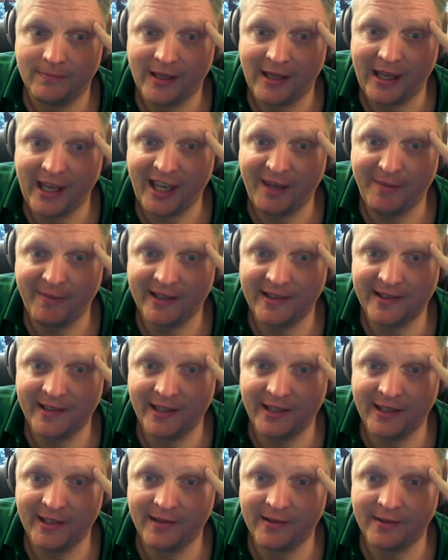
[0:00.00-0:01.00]
hey
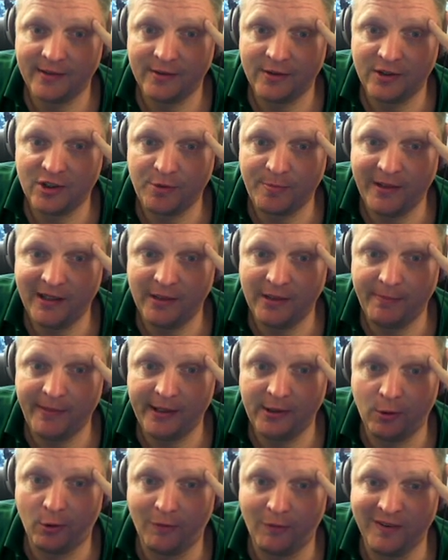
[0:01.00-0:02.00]
Mercedes, spiele
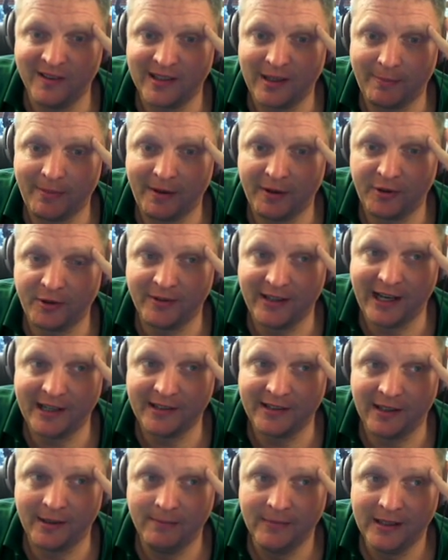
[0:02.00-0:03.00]
Beethovens
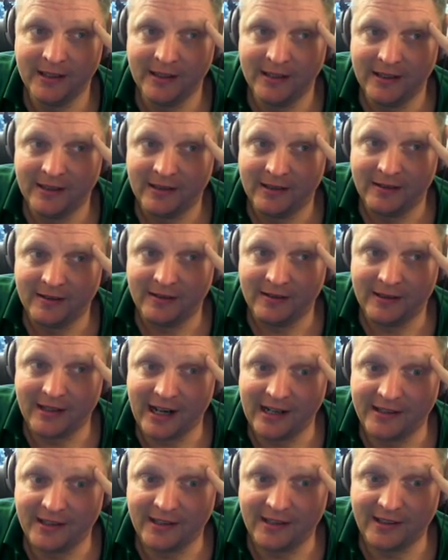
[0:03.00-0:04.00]
Appassionata,
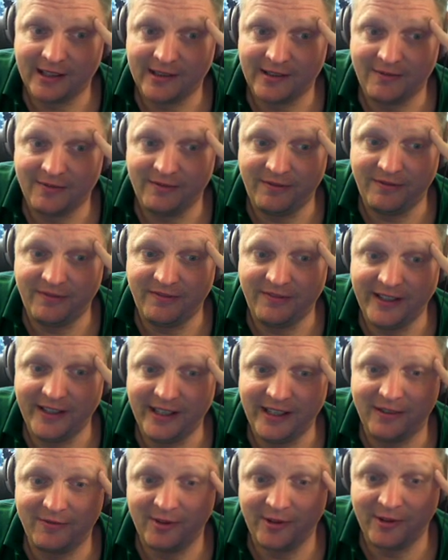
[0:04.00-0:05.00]
halte ich jetzt
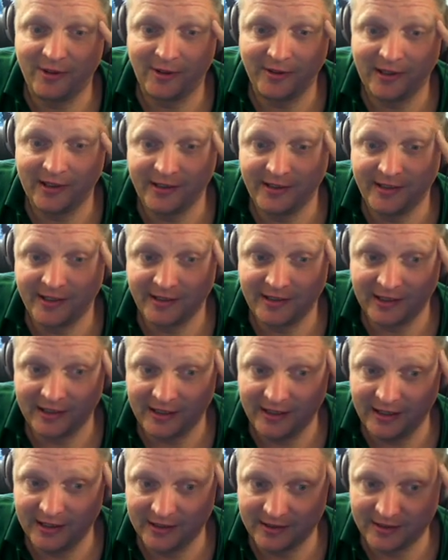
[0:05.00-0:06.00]
weder für sonderlich
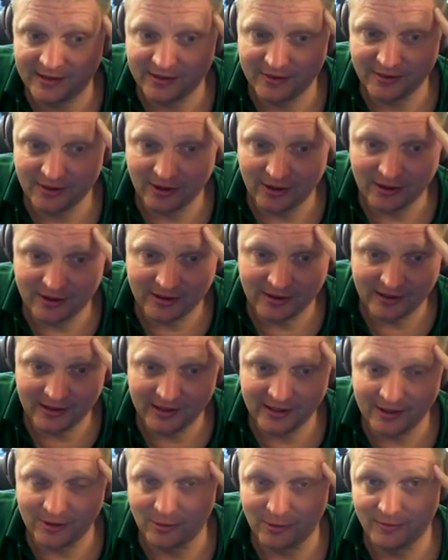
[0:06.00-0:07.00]
detailliert noch
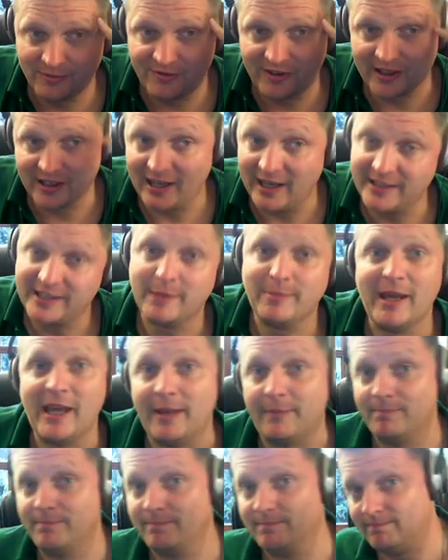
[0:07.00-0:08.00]
äh, umfangreich, aber hey,
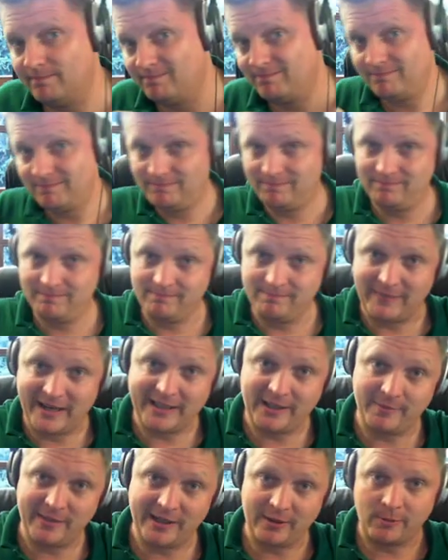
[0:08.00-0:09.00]

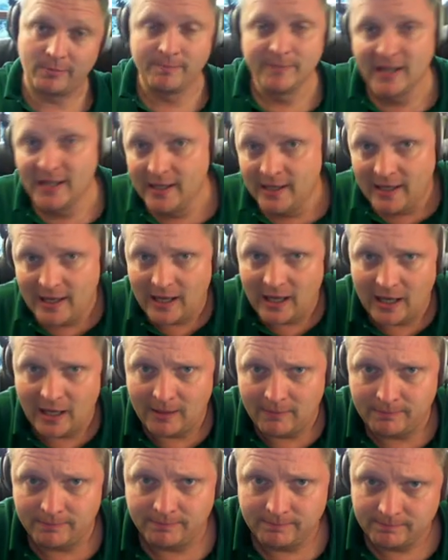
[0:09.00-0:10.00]
meine Meinung.
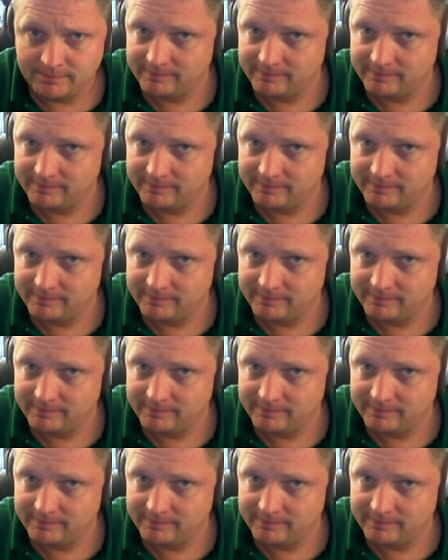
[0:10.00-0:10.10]
Ähm,